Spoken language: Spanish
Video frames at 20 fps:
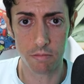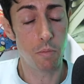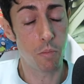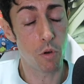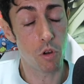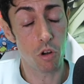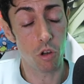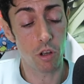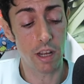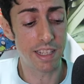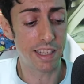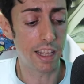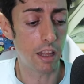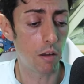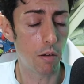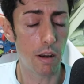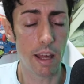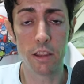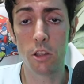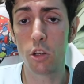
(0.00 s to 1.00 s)
Y por lo que he
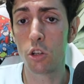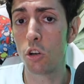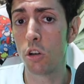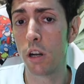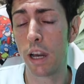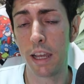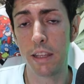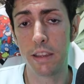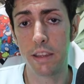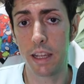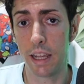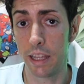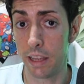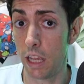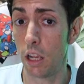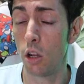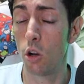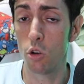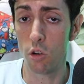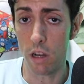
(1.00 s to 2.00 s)
estado hablando con gente que
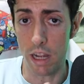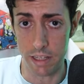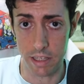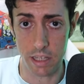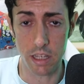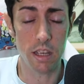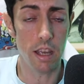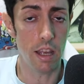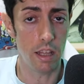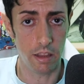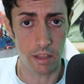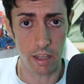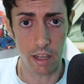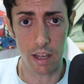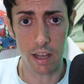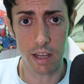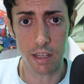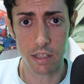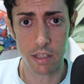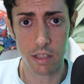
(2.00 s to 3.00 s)
tengo allí en
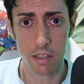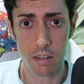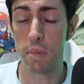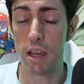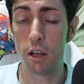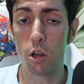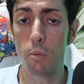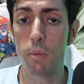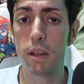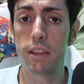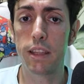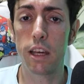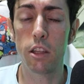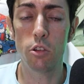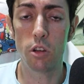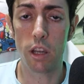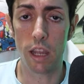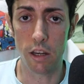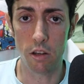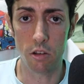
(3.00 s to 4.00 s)
Texas, me han
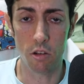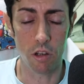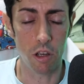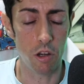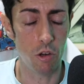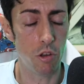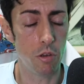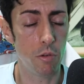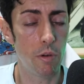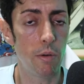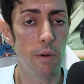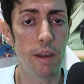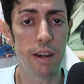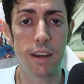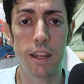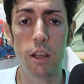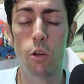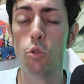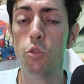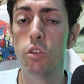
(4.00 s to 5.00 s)
comentado que no, que no iba a
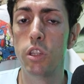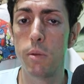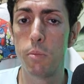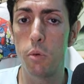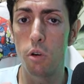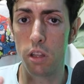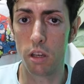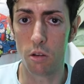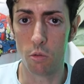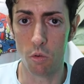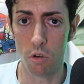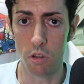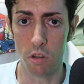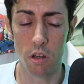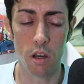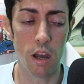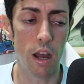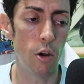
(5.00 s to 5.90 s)
haber ningún tipo de WOD.